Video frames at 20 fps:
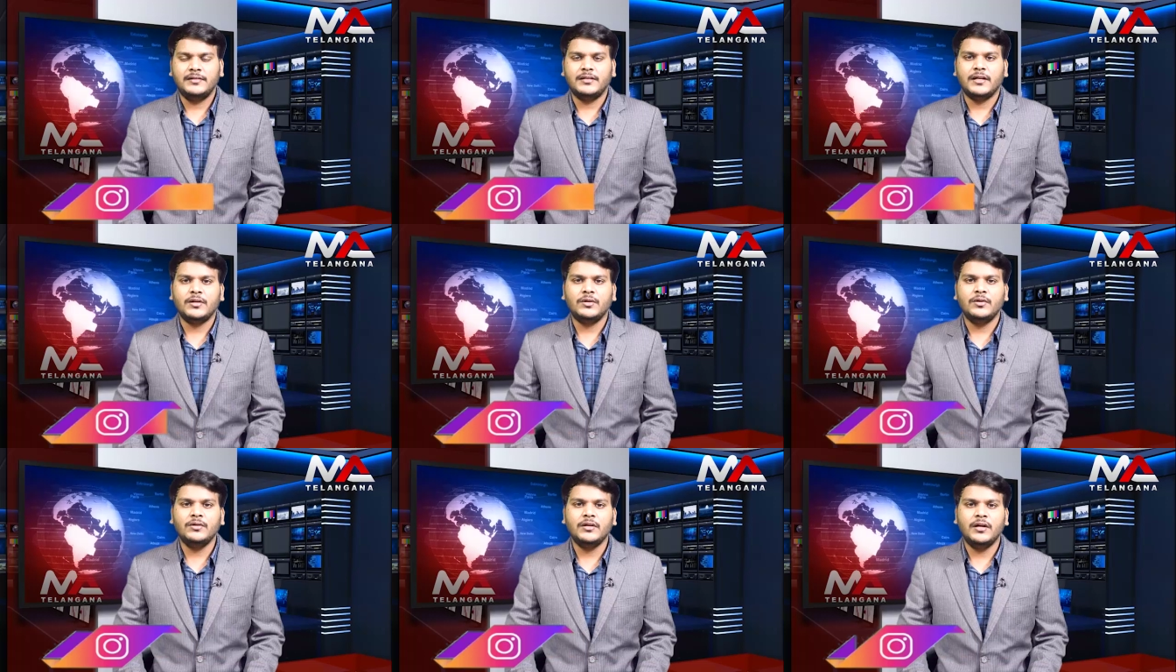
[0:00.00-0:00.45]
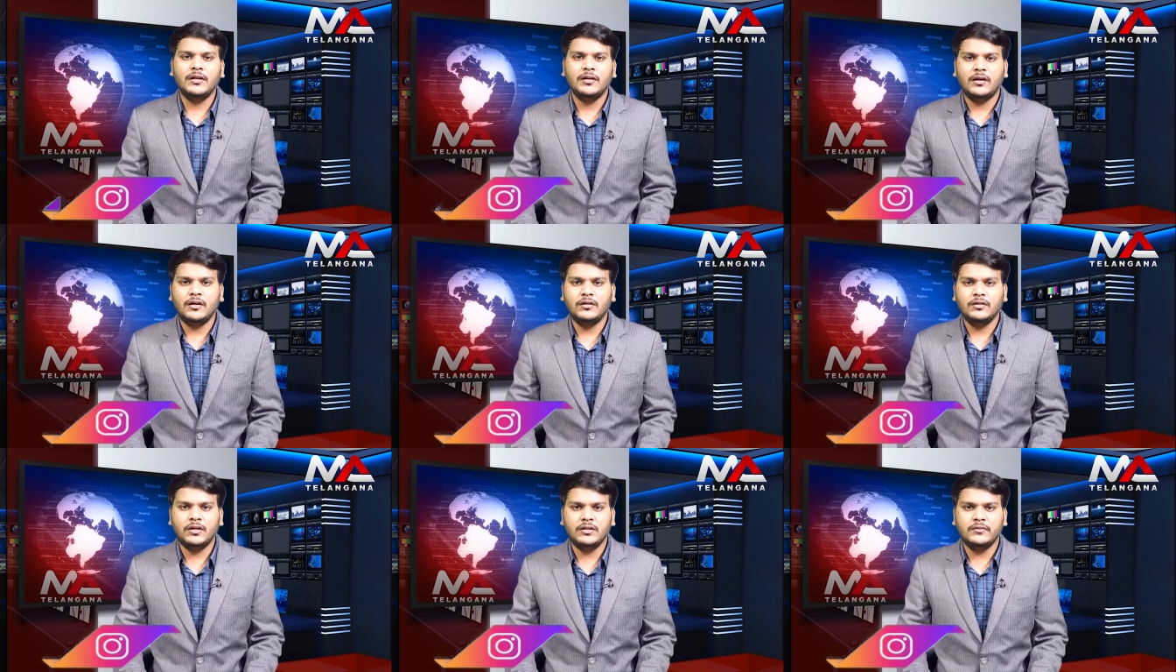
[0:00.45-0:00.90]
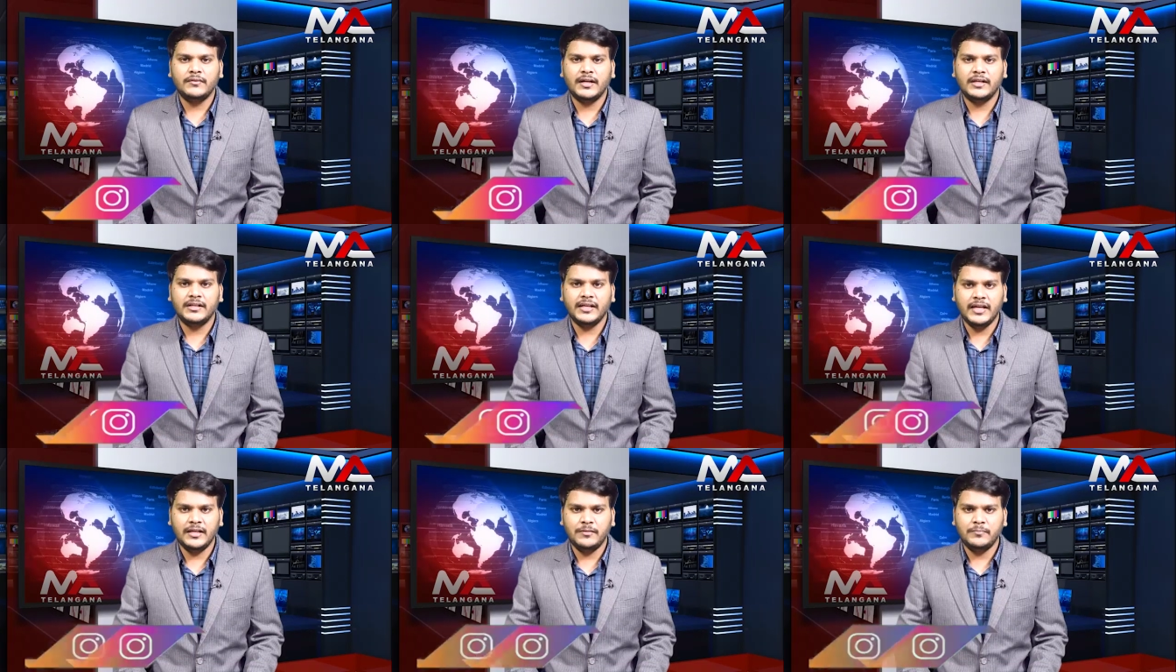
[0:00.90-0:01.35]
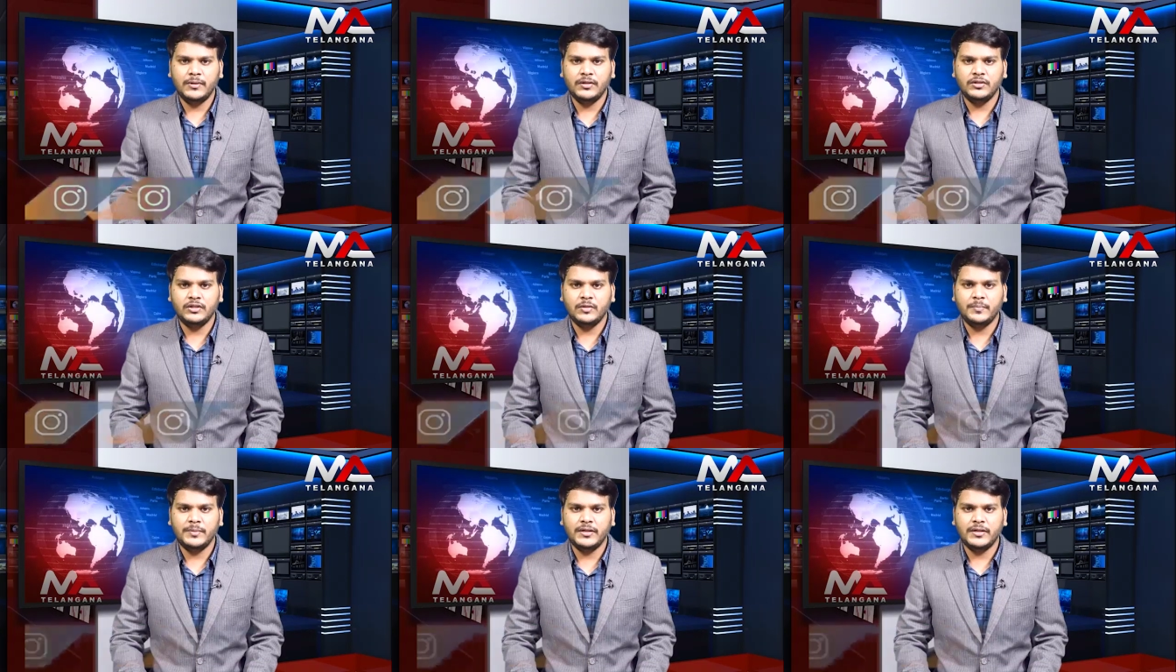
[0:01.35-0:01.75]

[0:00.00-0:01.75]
కరోనా లాక్డౌన్ వలన ఇబ్బందులు